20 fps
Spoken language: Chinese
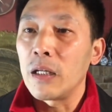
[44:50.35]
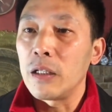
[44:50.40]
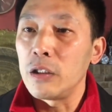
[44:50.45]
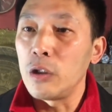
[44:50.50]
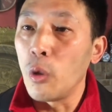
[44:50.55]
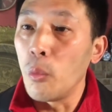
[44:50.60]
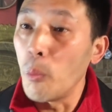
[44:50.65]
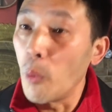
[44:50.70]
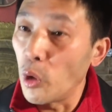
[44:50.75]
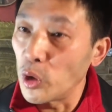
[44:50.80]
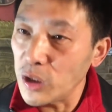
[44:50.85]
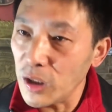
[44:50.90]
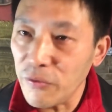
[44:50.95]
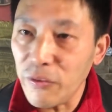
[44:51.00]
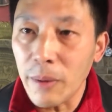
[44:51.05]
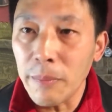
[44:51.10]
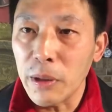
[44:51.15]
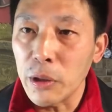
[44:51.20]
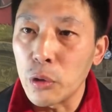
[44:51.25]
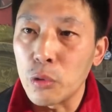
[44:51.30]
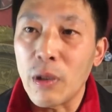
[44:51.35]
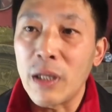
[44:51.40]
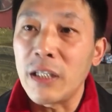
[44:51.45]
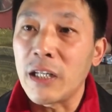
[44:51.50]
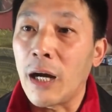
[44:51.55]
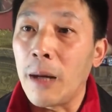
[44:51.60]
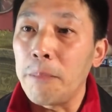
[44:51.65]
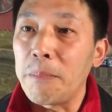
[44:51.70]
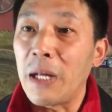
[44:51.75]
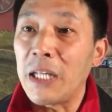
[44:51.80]
有某些方面有专
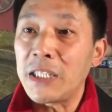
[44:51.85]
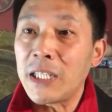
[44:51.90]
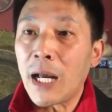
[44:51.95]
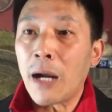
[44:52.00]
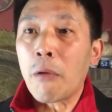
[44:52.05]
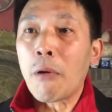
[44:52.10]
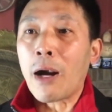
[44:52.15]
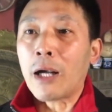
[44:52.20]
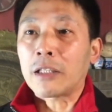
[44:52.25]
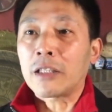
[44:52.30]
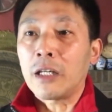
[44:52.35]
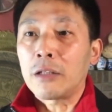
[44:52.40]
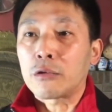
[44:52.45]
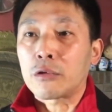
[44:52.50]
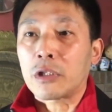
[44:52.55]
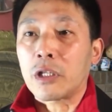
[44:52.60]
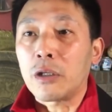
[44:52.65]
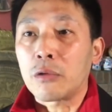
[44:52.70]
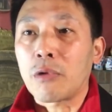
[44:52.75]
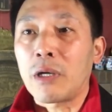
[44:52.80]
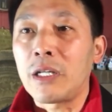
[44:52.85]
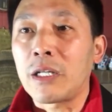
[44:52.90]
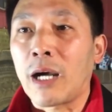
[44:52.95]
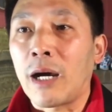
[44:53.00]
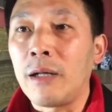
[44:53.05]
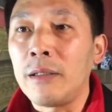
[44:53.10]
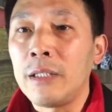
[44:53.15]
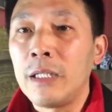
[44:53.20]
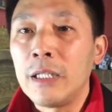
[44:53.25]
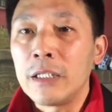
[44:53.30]
长，编瞎话特特专
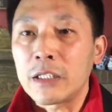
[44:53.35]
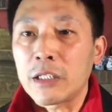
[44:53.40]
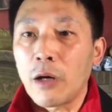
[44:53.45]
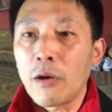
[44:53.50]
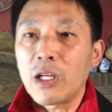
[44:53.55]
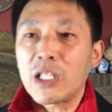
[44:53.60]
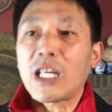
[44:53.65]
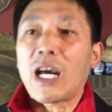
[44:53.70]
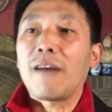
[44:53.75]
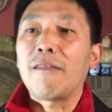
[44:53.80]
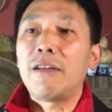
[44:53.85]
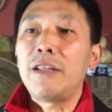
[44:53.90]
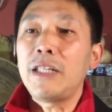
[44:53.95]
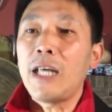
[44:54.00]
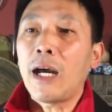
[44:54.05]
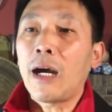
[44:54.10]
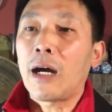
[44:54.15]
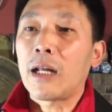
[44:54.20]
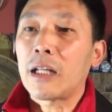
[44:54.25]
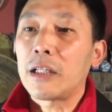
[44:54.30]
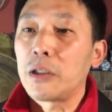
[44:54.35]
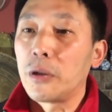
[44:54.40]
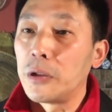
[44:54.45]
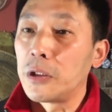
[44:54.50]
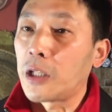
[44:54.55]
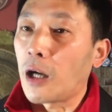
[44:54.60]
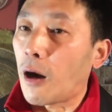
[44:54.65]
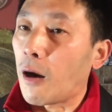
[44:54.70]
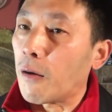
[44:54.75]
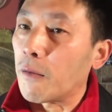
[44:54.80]
长，造个假文件啊，他有
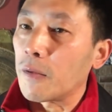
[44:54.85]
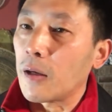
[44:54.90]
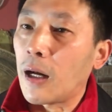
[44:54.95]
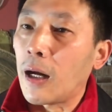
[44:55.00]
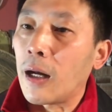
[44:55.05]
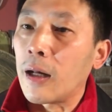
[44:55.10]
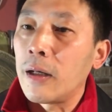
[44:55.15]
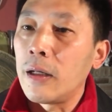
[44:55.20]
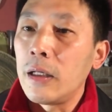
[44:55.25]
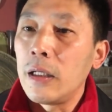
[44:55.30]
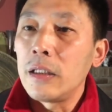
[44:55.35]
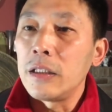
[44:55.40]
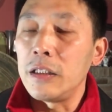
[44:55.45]
一套啊。